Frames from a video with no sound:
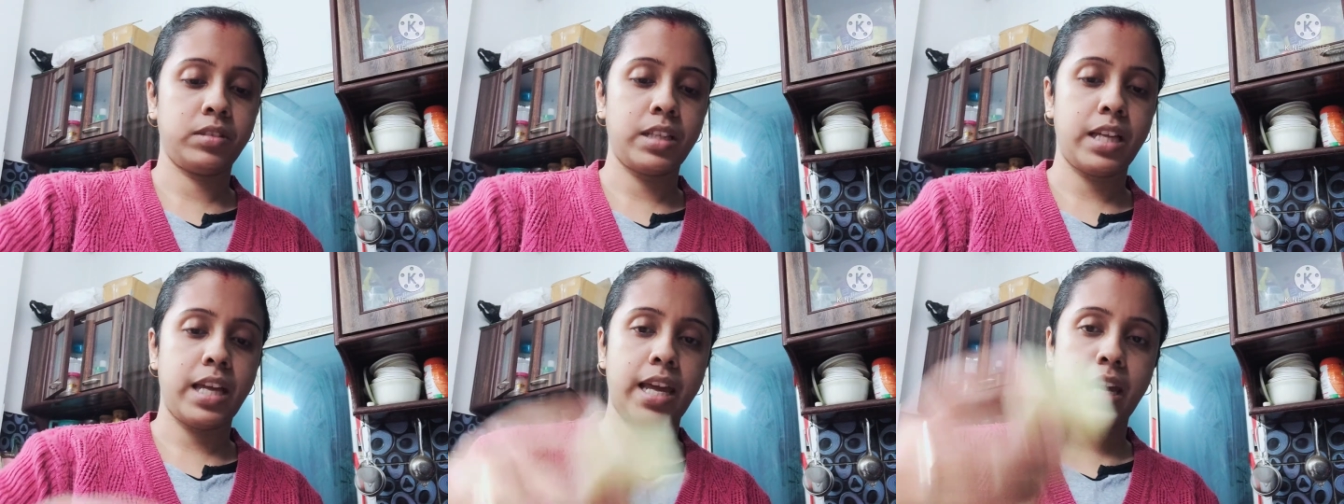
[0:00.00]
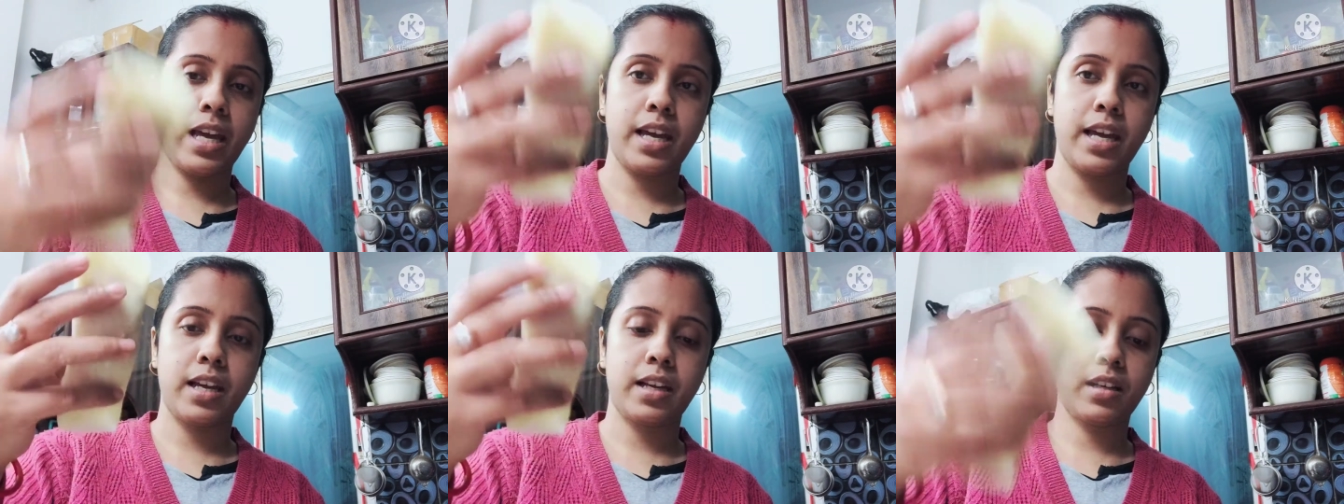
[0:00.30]

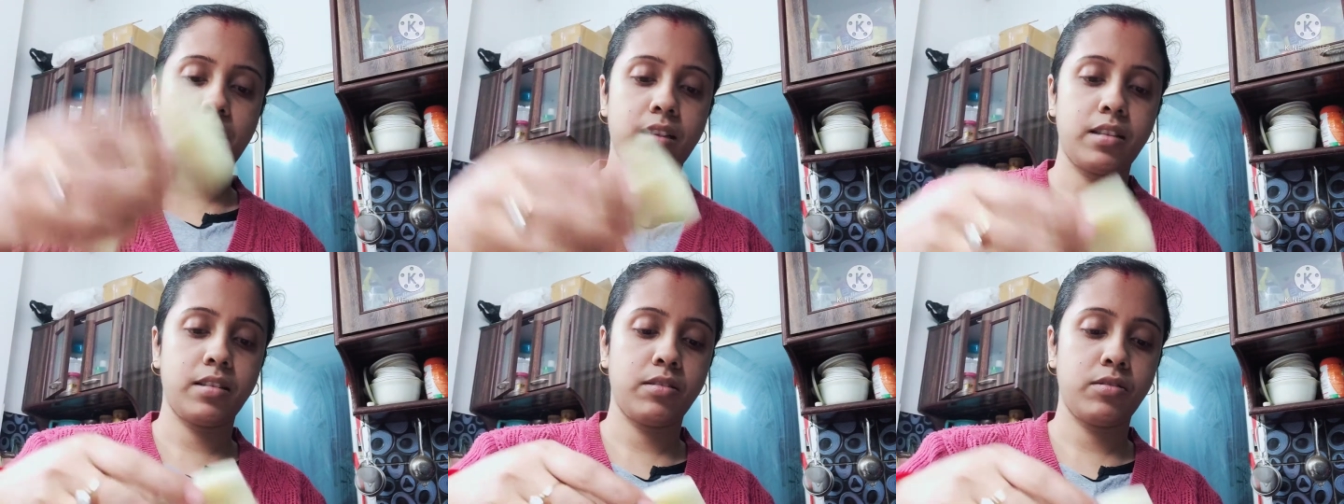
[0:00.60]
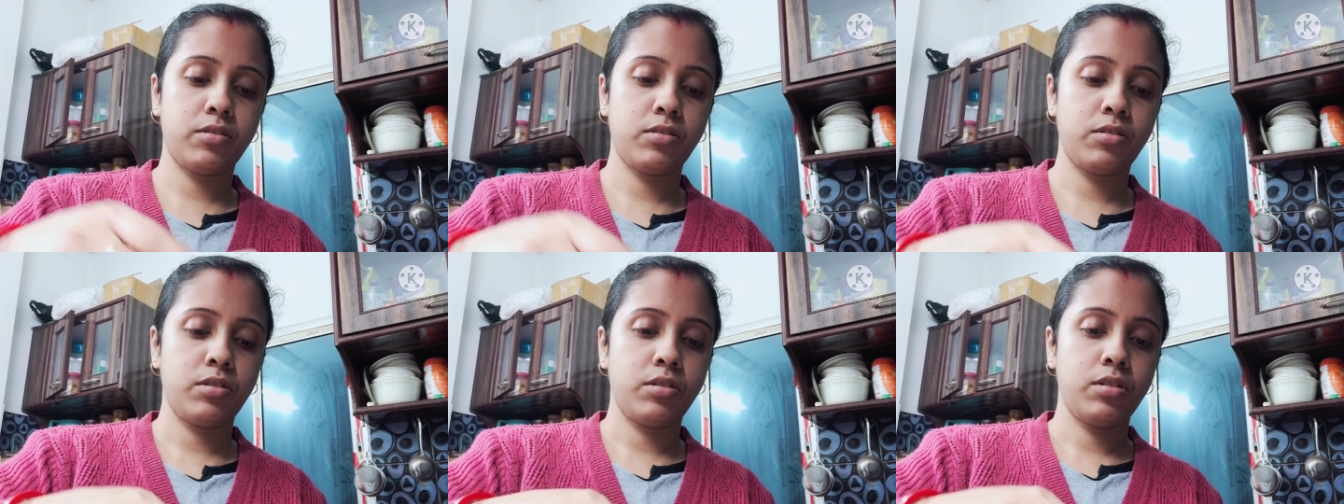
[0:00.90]
এক
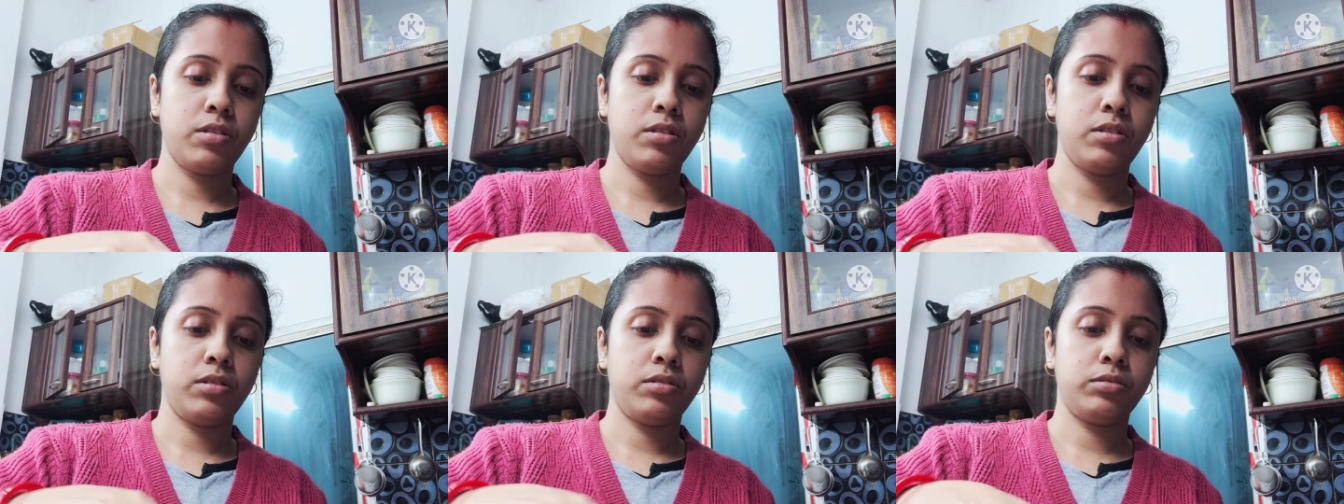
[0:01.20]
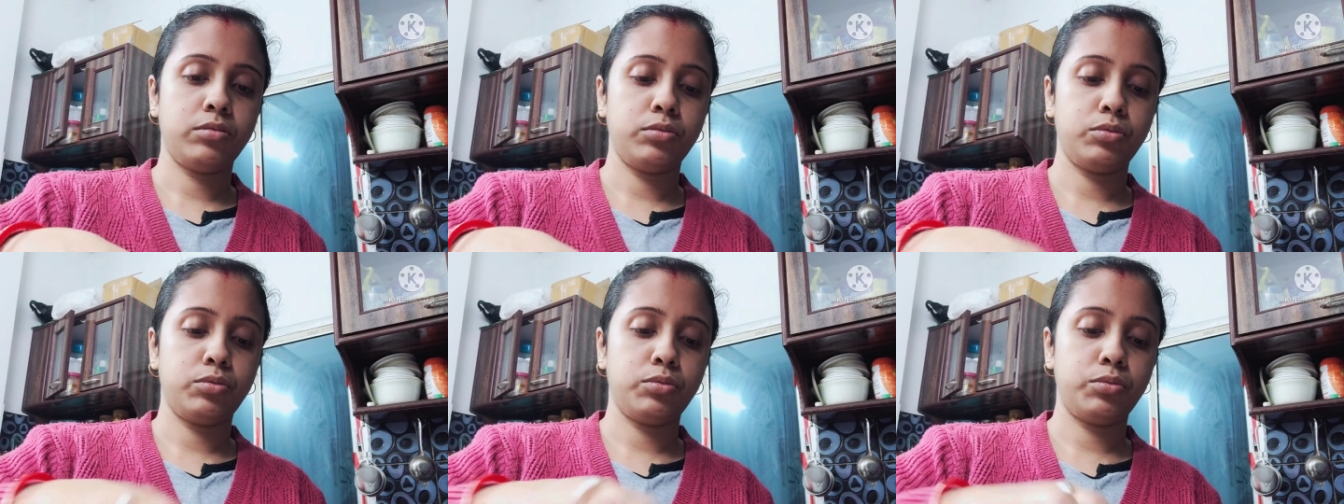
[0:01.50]

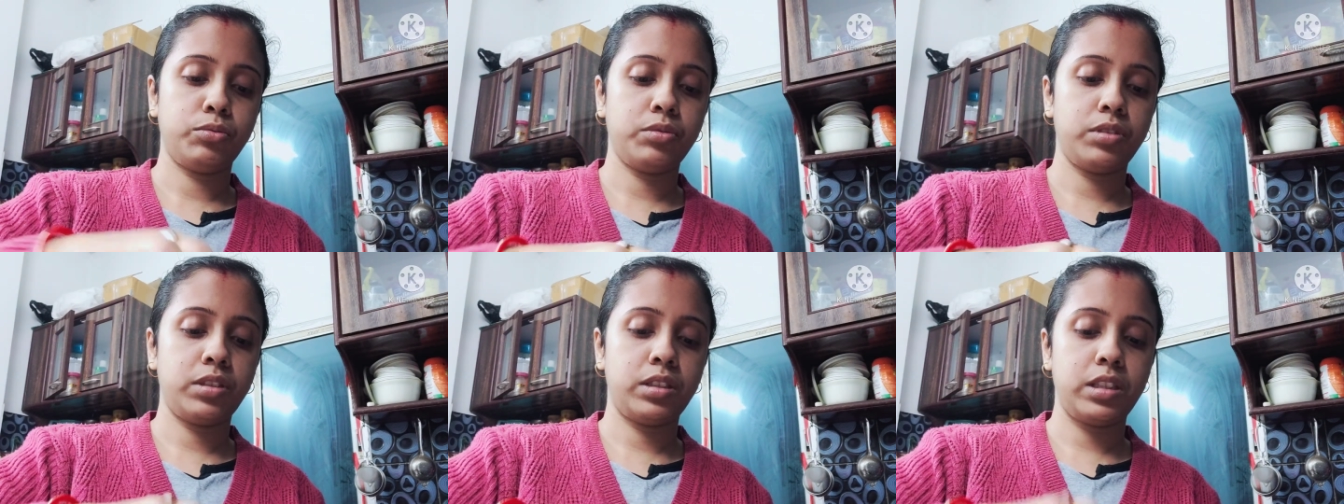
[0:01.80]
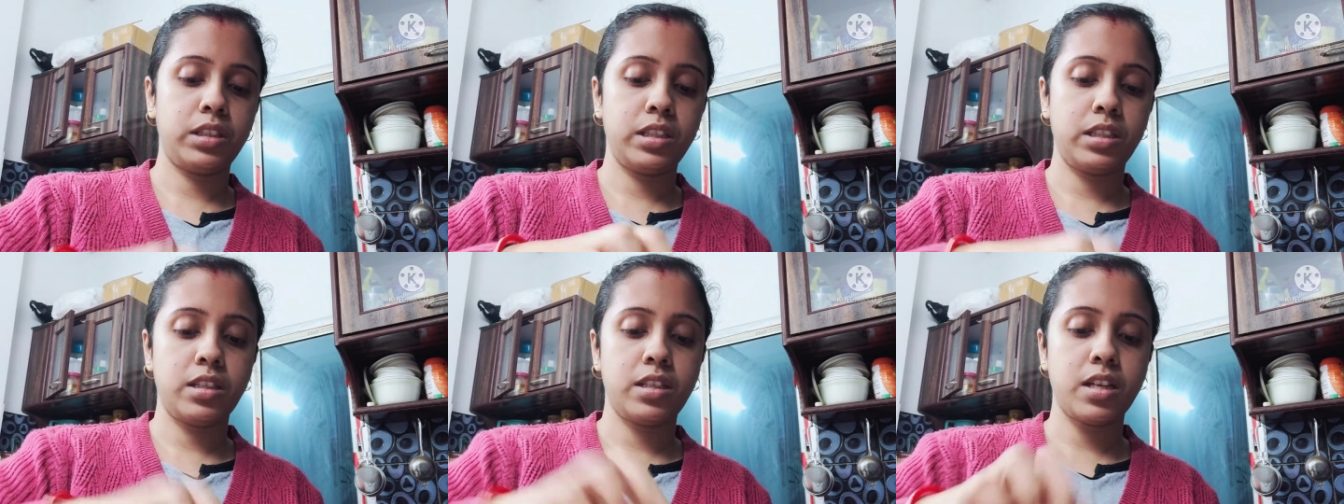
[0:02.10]
দুই তিন
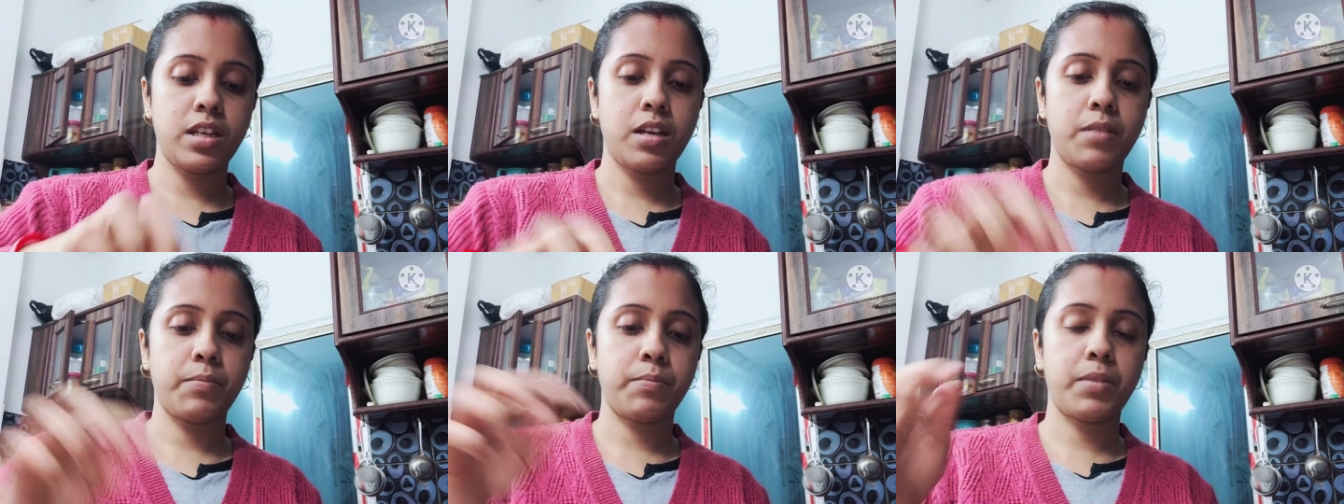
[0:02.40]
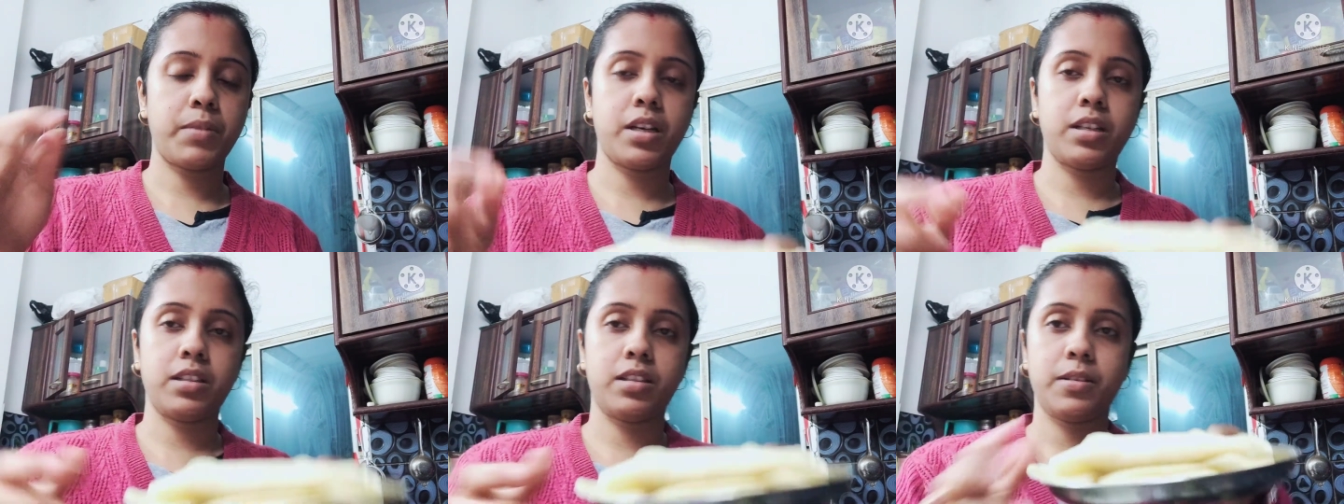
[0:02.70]
চার পাঁচ
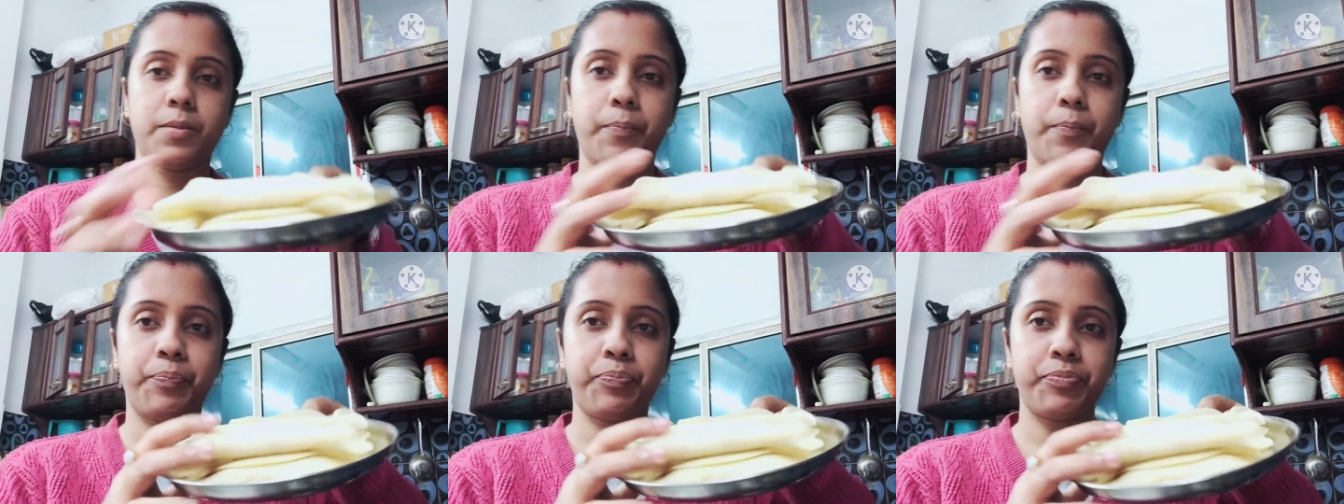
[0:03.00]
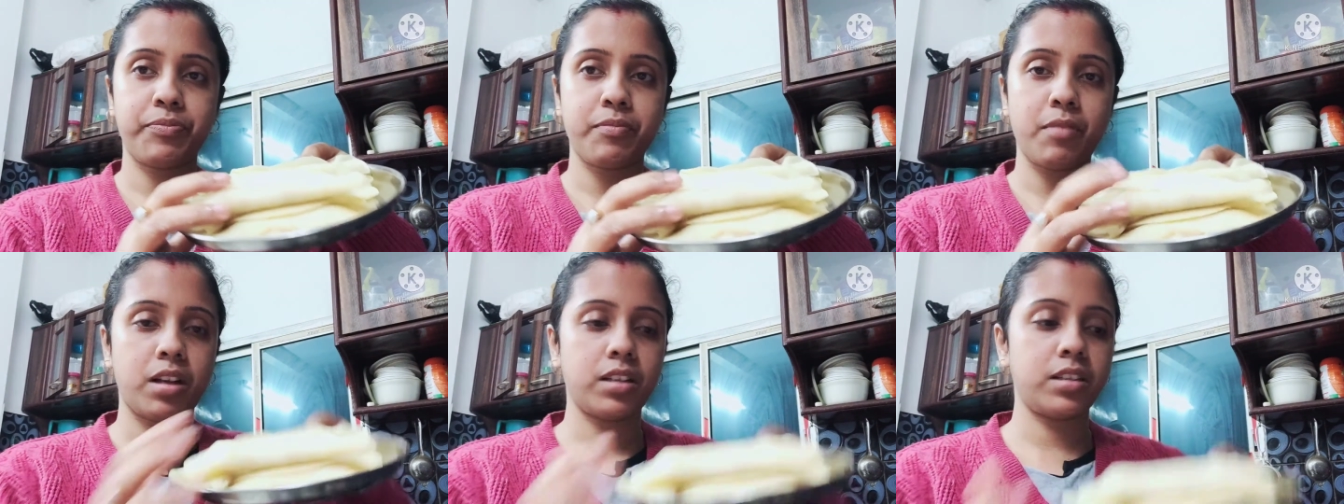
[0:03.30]

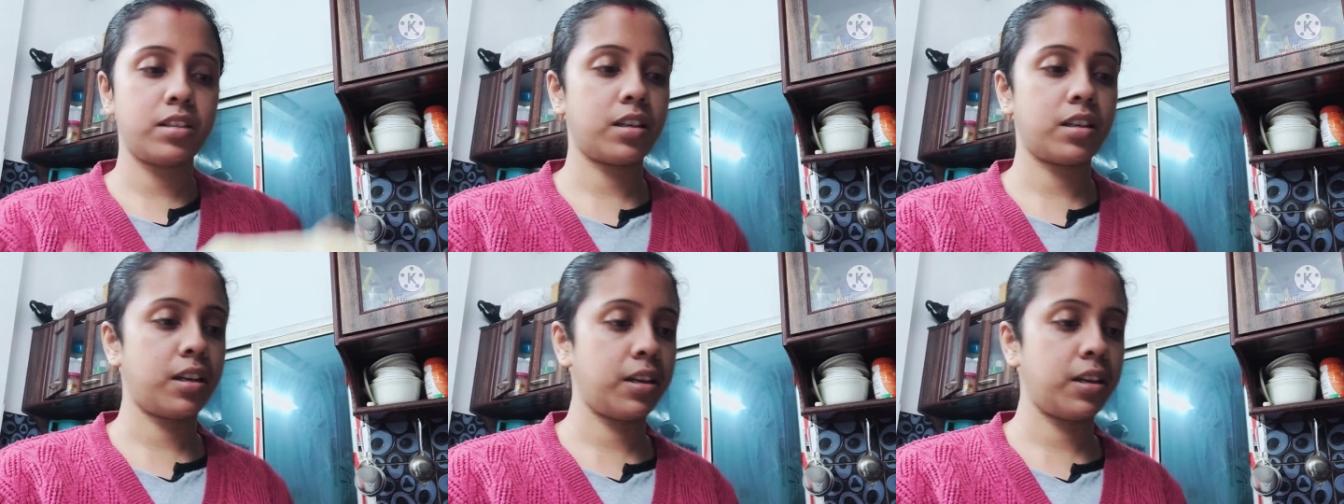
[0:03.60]
পাঁচখানা